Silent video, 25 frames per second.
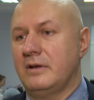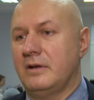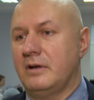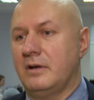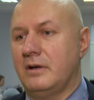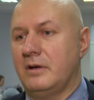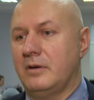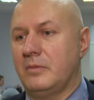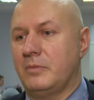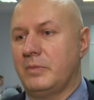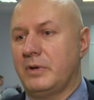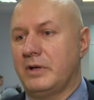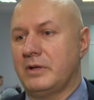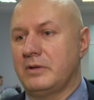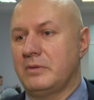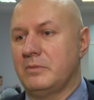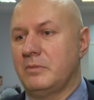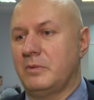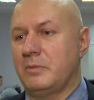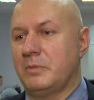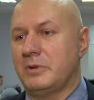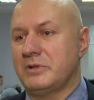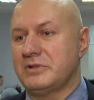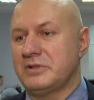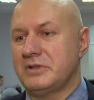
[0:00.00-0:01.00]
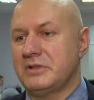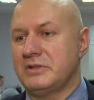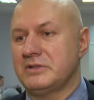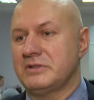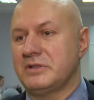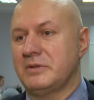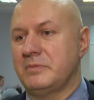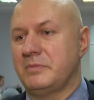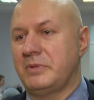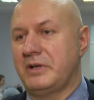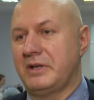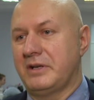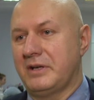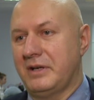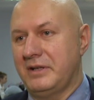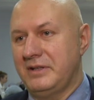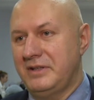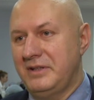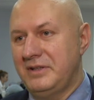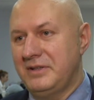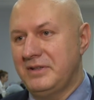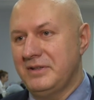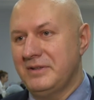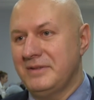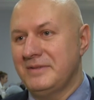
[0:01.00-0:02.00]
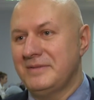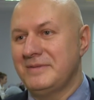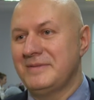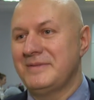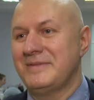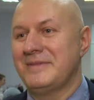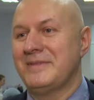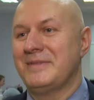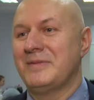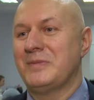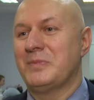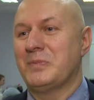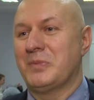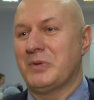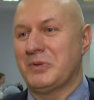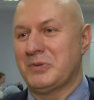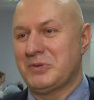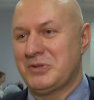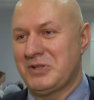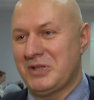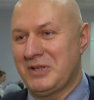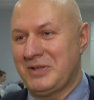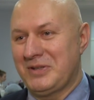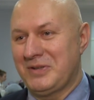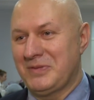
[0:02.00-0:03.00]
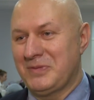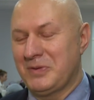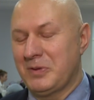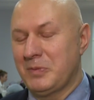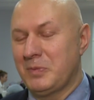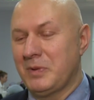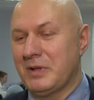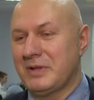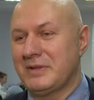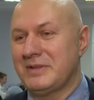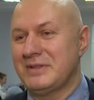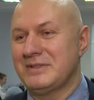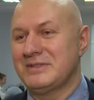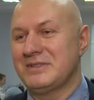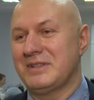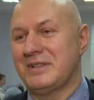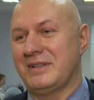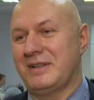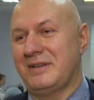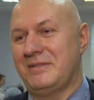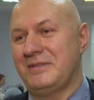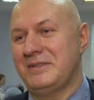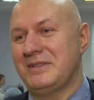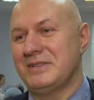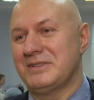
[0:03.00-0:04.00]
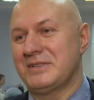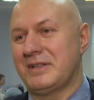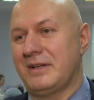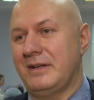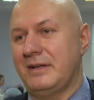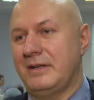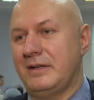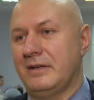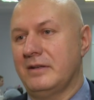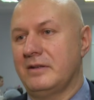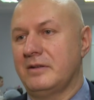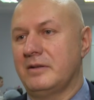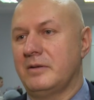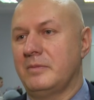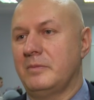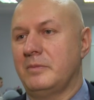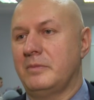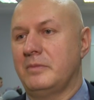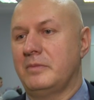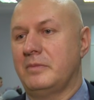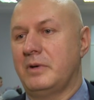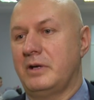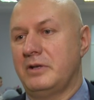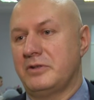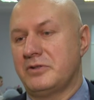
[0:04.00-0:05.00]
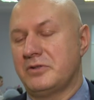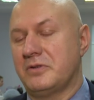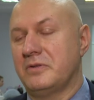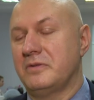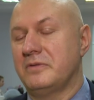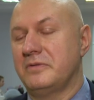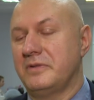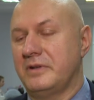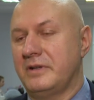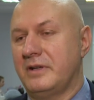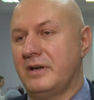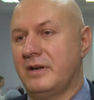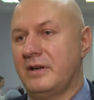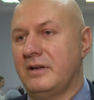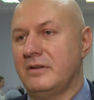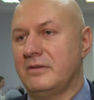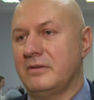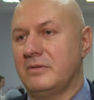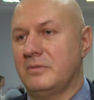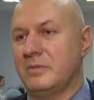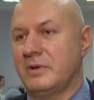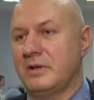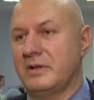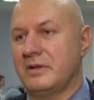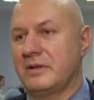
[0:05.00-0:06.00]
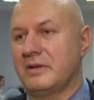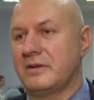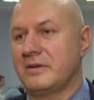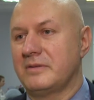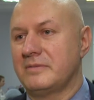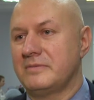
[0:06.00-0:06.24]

А, поэтому, пожалуйста, приходите, получайте выплаты, становитесь клиентом Большого федерального банка.